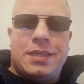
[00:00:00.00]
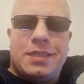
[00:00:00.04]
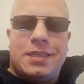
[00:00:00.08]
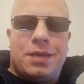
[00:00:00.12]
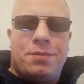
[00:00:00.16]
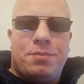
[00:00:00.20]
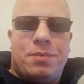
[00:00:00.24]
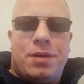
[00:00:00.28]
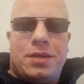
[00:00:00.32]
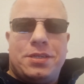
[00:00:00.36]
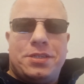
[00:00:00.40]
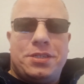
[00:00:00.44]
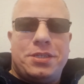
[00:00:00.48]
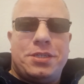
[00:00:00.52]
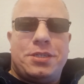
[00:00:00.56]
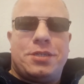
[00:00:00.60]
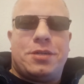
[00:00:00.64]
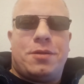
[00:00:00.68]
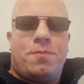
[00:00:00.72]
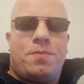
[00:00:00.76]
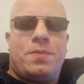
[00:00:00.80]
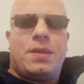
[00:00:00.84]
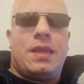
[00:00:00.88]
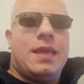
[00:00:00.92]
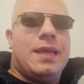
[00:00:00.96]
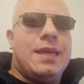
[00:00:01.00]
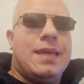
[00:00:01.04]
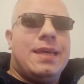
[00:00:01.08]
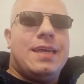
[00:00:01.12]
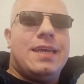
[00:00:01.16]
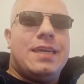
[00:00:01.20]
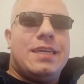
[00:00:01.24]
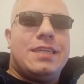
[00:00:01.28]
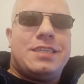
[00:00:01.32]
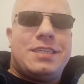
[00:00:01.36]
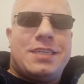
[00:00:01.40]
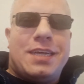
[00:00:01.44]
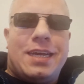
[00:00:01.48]
temacik
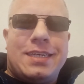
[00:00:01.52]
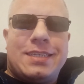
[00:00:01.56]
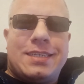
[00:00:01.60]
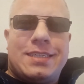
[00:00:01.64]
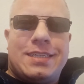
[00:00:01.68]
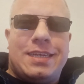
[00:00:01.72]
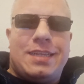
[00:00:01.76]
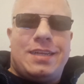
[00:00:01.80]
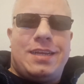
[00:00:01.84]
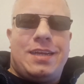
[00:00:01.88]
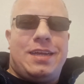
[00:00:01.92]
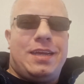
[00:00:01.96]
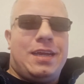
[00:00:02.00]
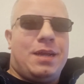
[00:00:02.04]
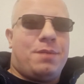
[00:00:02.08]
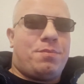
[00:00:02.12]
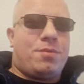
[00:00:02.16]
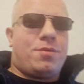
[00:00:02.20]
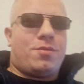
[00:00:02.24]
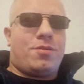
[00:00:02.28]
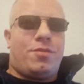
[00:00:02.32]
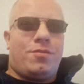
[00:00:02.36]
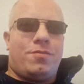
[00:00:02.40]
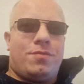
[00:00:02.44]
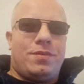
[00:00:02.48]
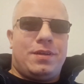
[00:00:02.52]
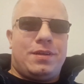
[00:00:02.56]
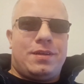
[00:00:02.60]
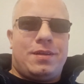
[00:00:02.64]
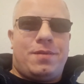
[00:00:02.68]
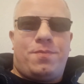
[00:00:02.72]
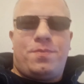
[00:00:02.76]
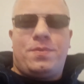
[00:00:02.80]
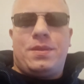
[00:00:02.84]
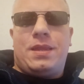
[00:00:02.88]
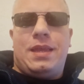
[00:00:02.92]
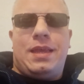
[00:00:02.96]
ciastek jabłkowych.